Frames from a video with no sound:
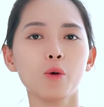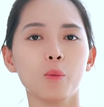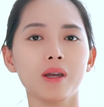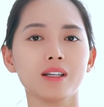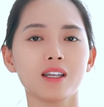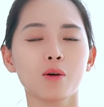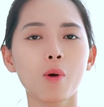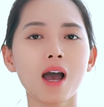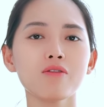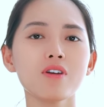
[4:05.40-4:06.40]
của mình thì
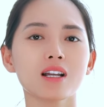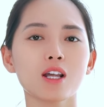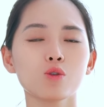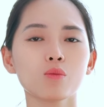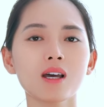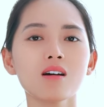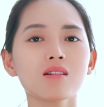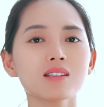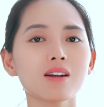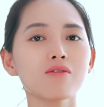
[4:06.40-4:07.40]
ngoài việc là chúng ta
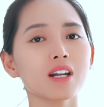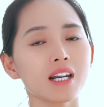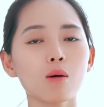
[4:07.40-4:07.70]
hướng dẫn vận